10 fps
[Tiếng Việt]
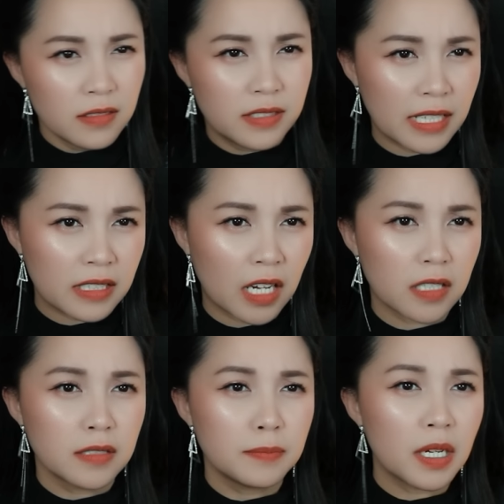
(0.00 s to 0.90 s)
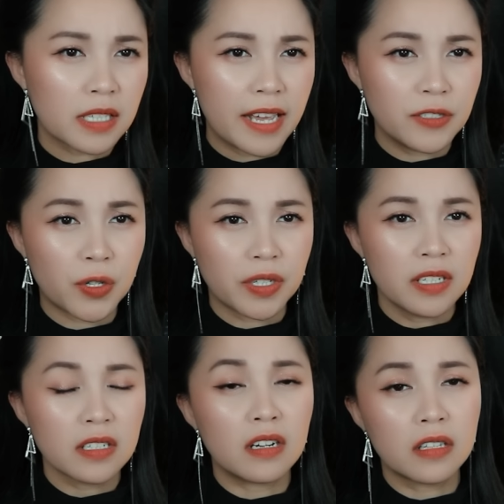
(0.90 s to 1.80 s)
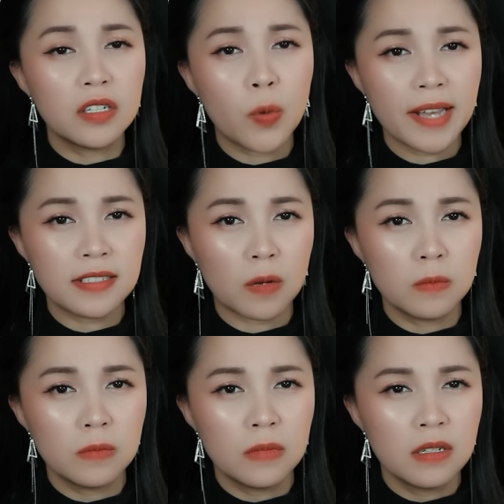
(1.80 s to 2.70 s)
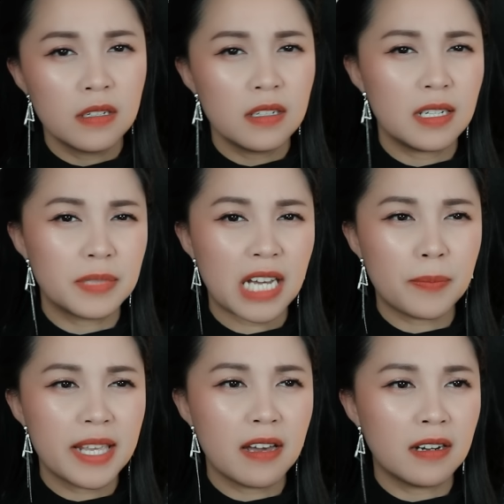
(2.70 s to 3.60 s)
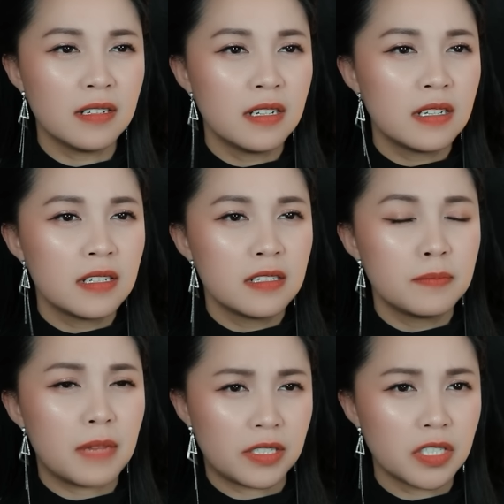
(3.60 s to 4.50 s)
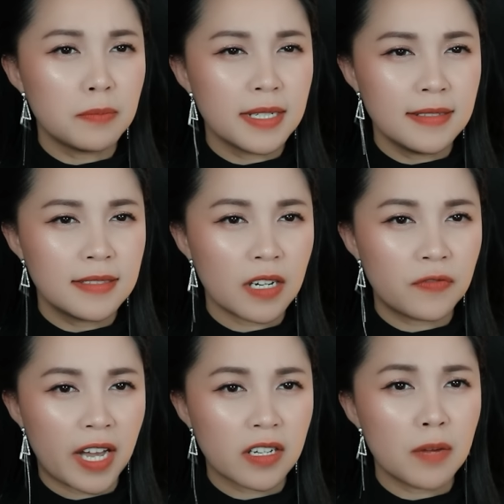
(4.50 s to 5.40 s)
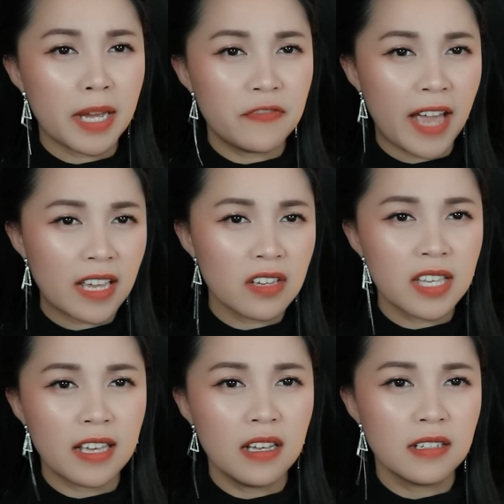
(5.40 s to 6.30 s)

Chết thật, mất điện rồi, còn chưa quét xong. Làm sao bây giờ? Mà trường mình chắc phải có máy phát chứ nhỉ?